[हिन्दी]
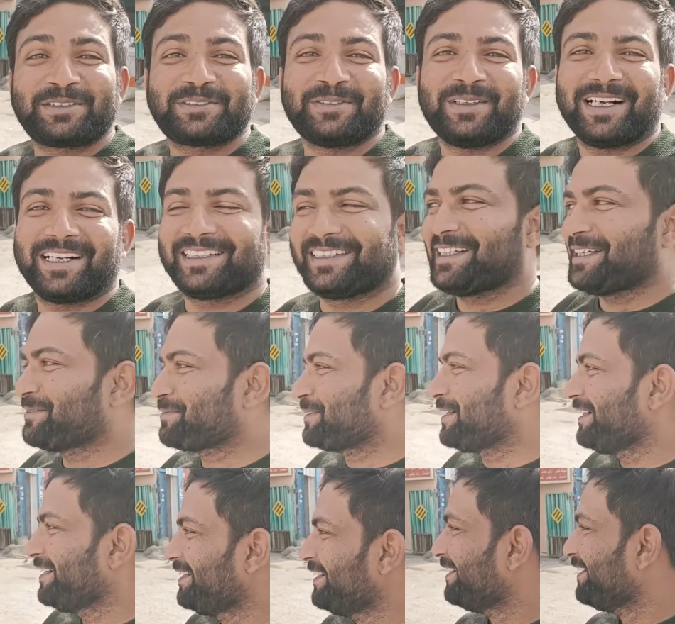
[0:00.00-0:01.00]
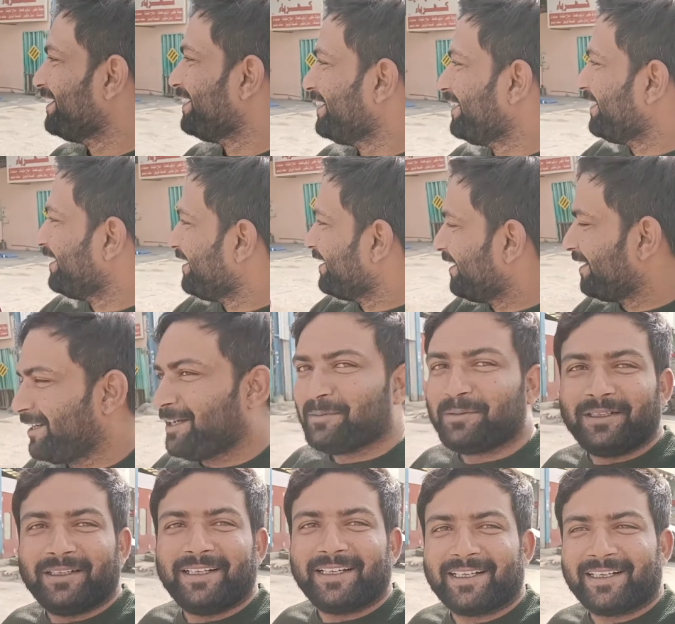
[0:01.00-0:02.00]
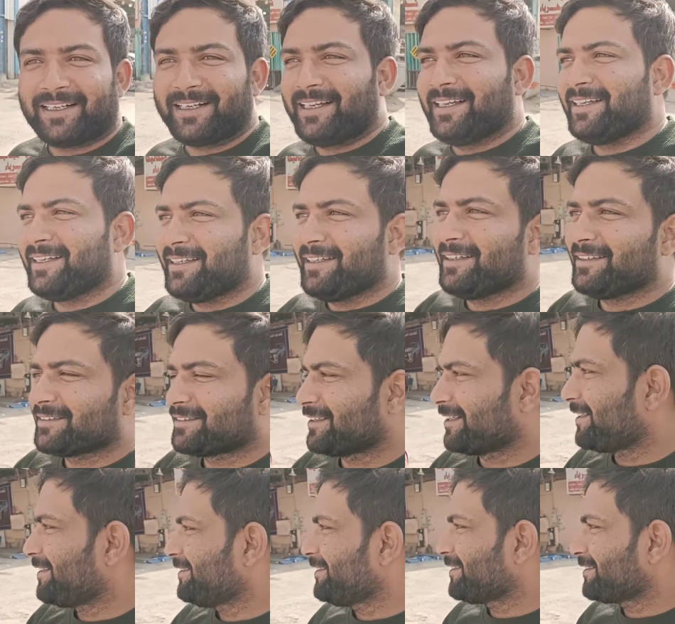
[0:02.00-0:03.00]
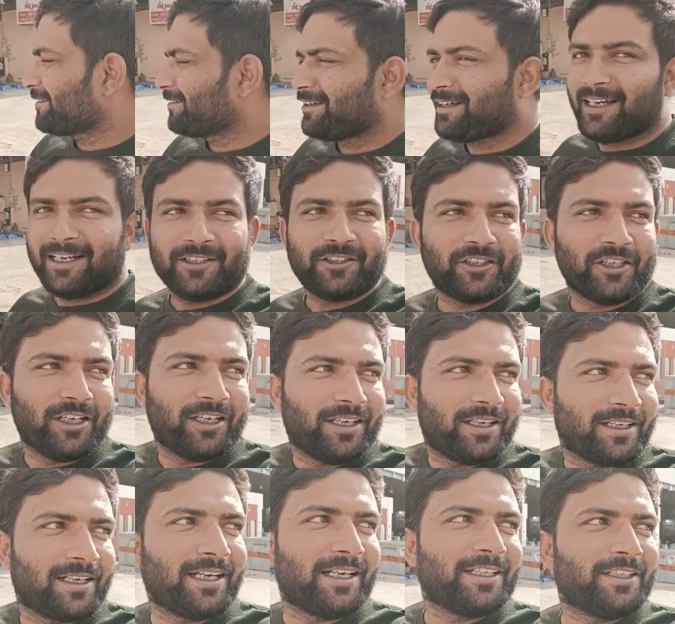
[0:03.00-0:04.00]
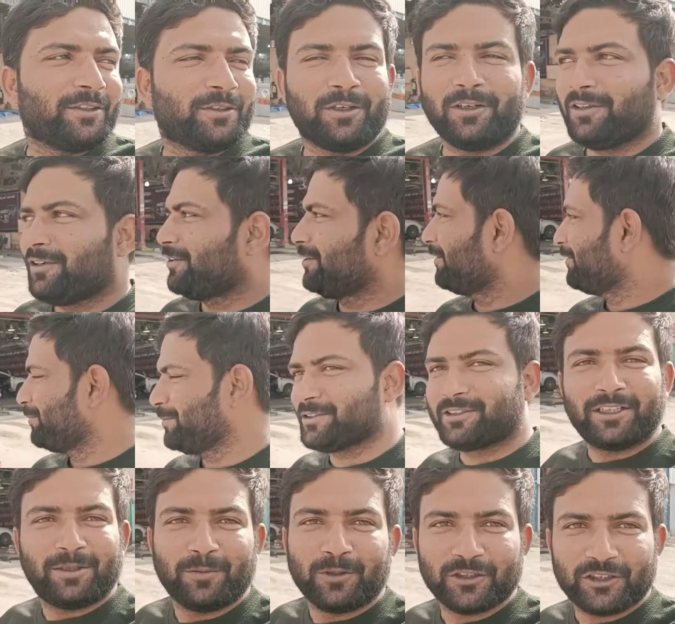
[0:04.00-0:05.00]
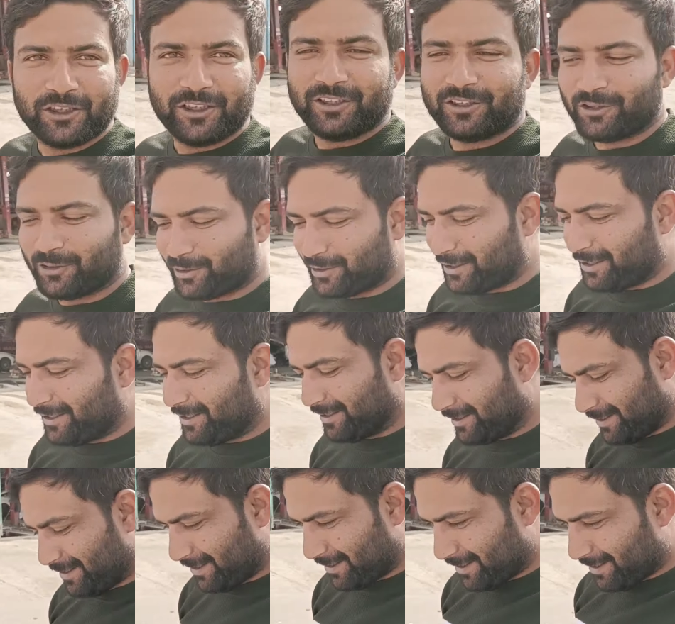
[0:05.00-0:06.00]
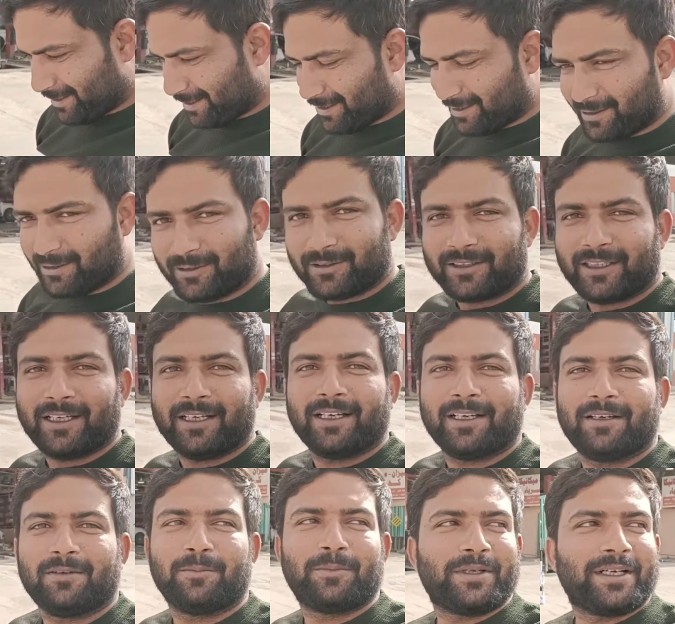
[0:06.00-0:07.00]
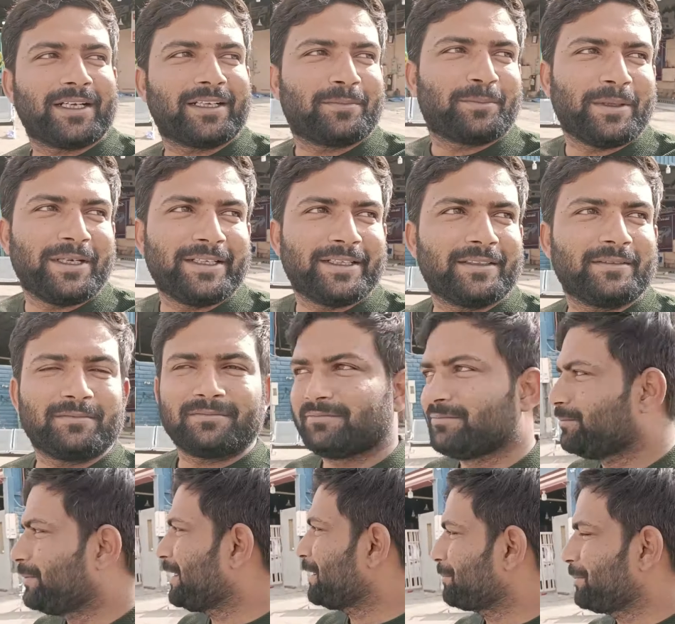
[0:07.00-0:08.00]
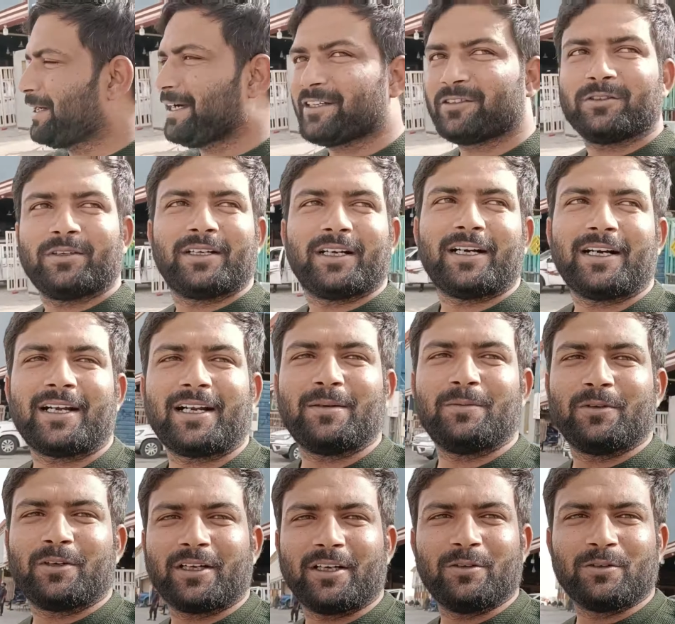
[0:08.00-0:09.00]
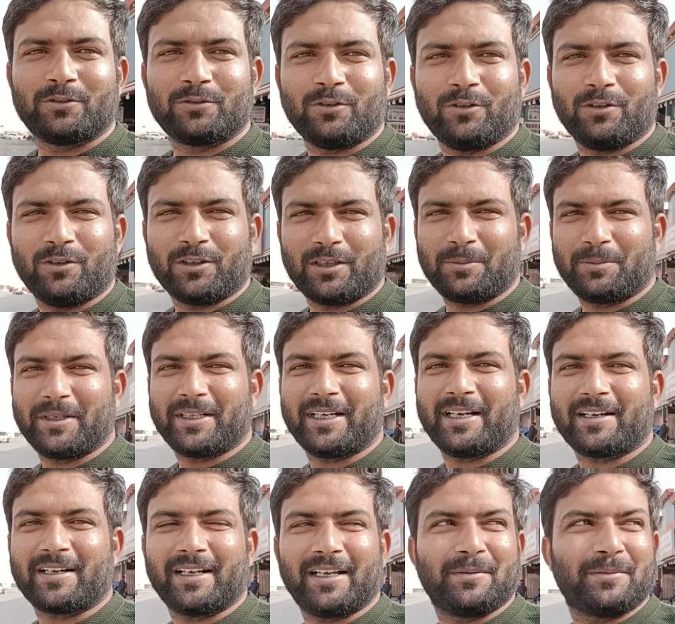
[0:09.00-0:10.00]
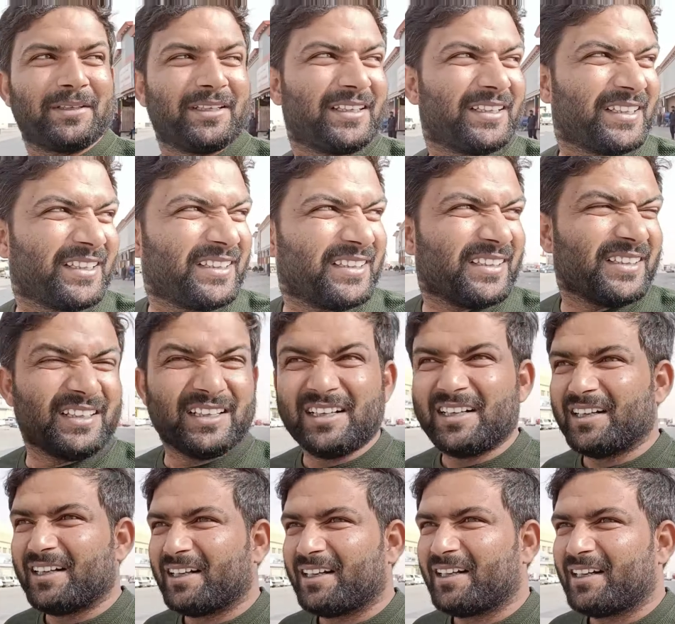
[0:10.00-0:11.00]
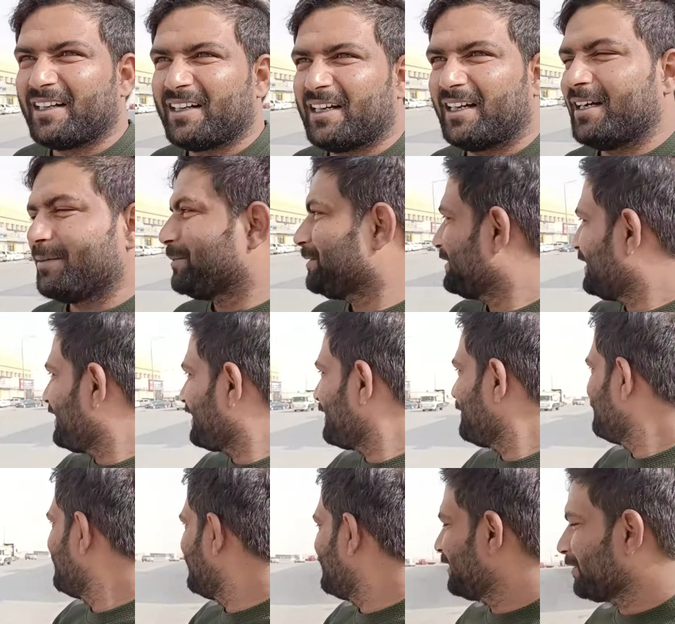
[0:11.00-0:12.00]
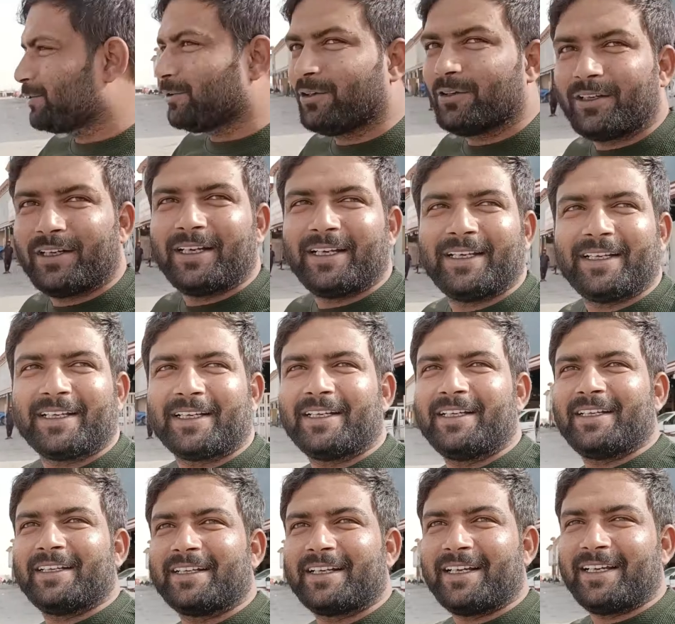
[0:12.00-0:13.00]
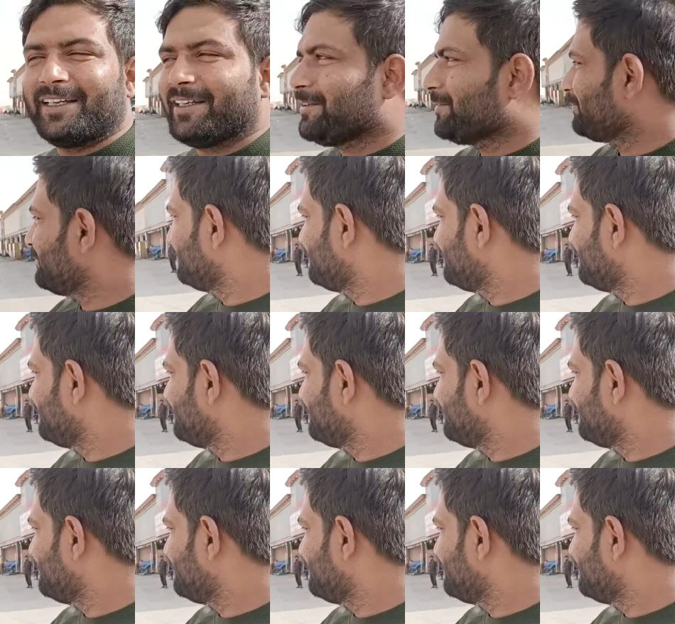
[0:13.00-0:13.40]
में स्वागत है आपका अभी लेकर आए हैं सनैया तो आयशा गाड़ी को सब उसी छोटी उसके ब्रेक पैंट ब्रेक पैड जो है ना ख़राब हो गए उसको रिपेयर करना है अभी अभी जा रहे हैं माल को लेने के लिए नए